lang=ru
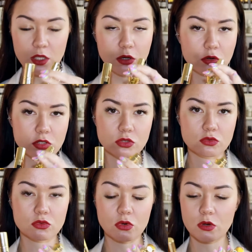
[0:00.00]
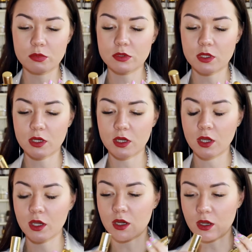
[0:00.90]
Их очень удобно
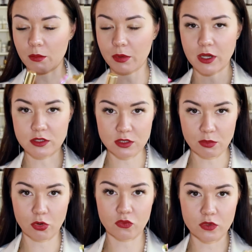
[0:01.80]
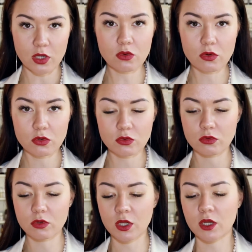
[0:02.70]
а, брать с собой в
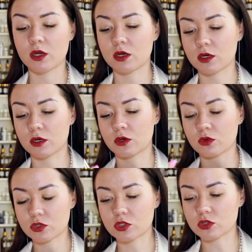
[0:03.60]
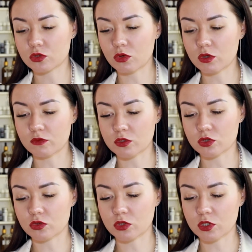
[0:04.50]
дорогу. Э, очень здорово,
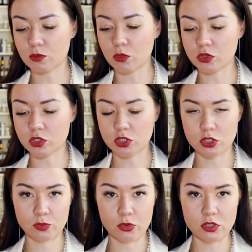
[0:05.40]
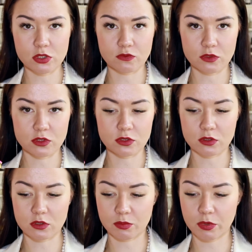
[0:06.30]
что ты можешь использовать
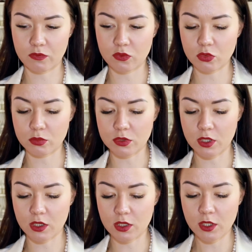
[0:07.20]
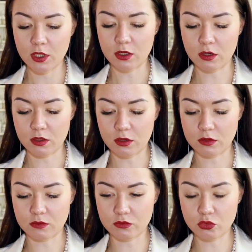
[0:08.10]
э, парфюм, да,
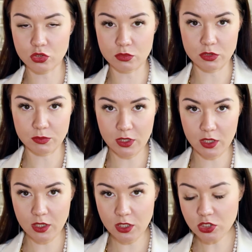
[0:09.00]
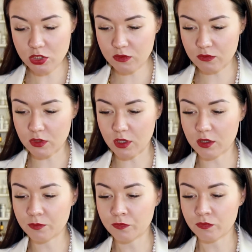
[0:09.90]
э, в нужном тебе количестве, да.